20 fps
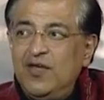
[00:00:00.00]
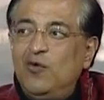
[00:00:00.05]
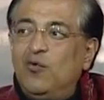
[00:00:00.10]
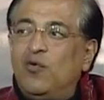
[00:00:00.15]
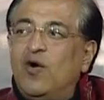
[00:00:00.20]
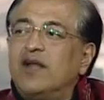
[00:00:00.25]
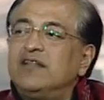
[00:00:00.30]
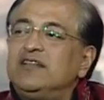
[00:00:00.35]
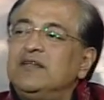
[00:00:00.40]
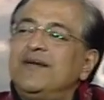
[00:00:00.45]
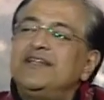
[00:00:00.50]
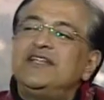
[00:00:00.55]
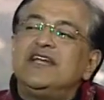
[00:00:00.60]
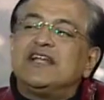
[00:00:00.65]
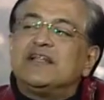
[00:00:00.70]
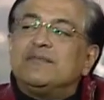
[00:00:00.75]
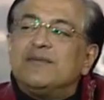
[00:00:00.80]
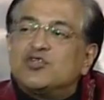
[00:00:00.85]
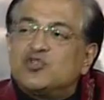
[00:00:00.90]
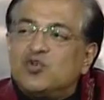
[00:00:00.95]
وارض مدين
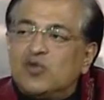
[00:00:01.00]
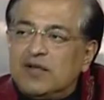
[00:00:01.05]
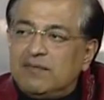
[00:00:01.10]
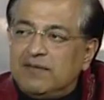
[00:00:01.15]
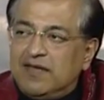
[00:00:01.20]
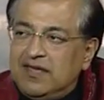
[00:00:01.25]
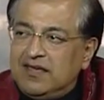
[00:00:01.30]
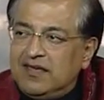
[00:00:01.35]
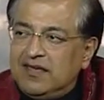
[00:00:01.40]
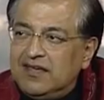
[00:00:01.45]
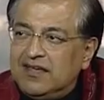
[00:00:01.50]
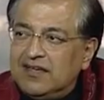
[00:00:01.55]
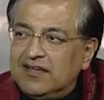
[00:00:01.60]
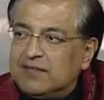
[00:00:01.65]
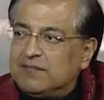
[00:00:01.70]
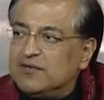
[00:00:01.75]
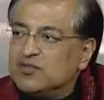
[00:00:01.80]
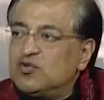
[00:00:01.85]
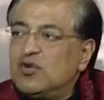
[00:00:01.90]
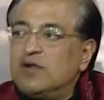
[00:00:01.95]
كانت مشهوره بايه
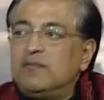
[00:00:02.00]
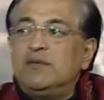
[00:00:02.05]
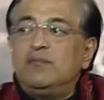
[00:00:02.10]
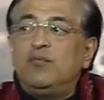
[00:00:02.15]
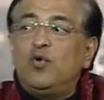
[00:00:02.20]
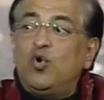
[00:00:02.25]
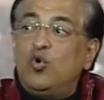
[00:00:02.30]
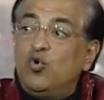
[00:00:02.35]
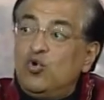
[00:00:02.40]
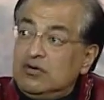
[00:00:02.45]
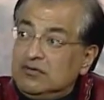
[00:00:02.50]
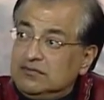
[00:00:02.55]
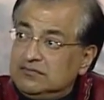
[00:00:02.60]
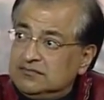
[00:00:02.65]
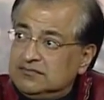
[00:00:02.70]
كانت مشهوره بالبخور